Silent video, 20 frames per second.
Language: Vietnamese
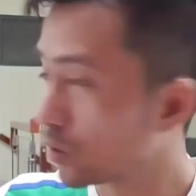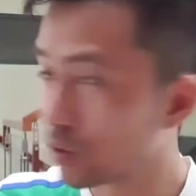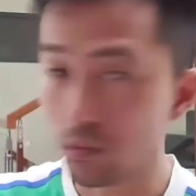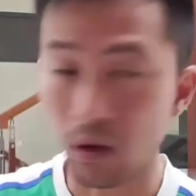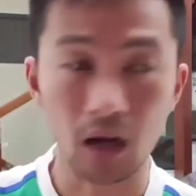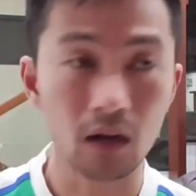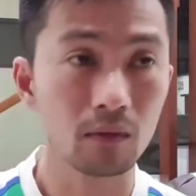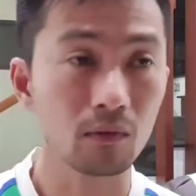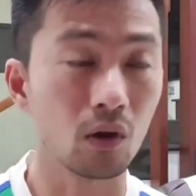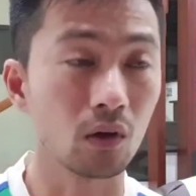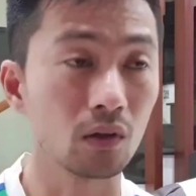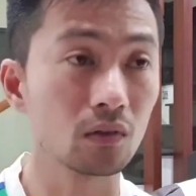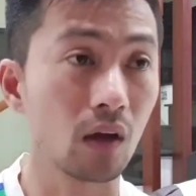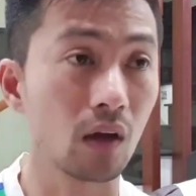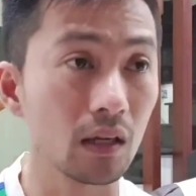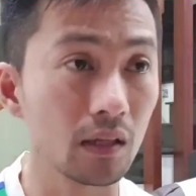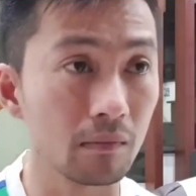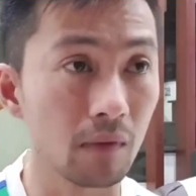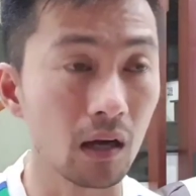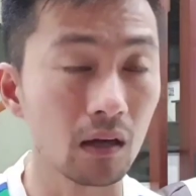tôi bận lắm gọi điện
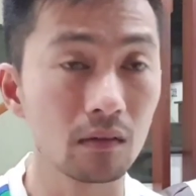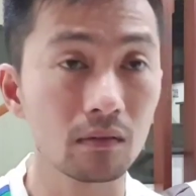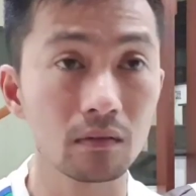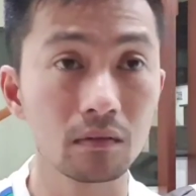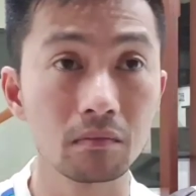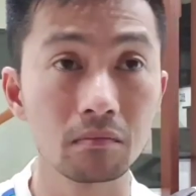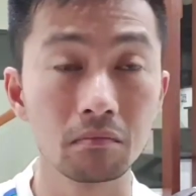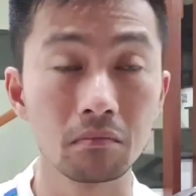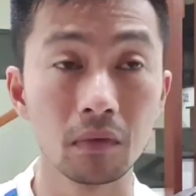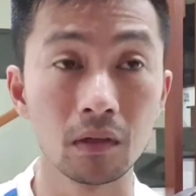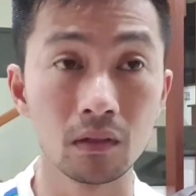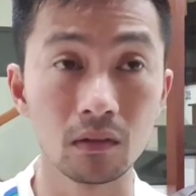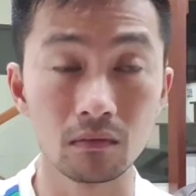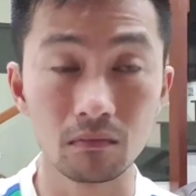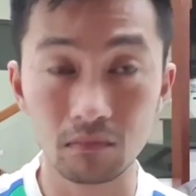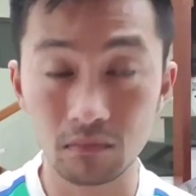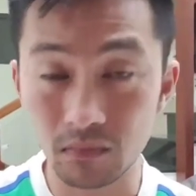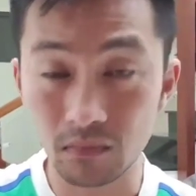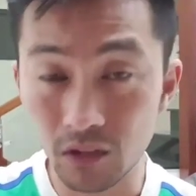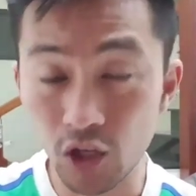thoại này bận lắm mình
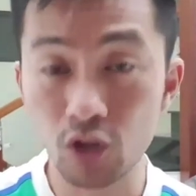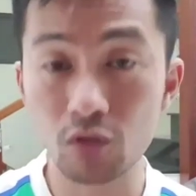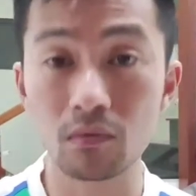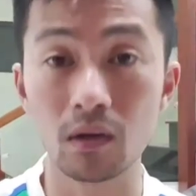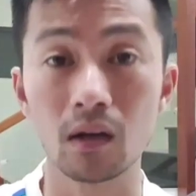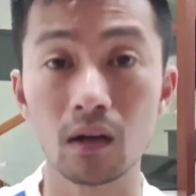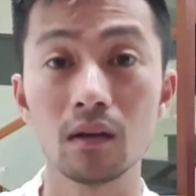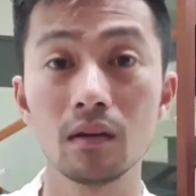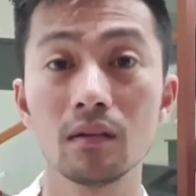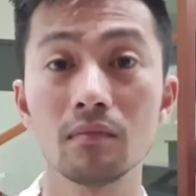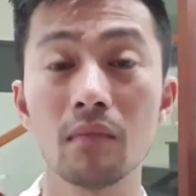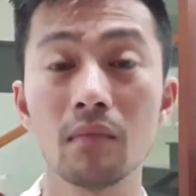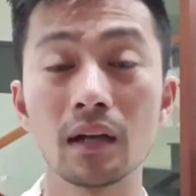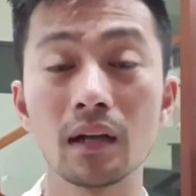nếu mà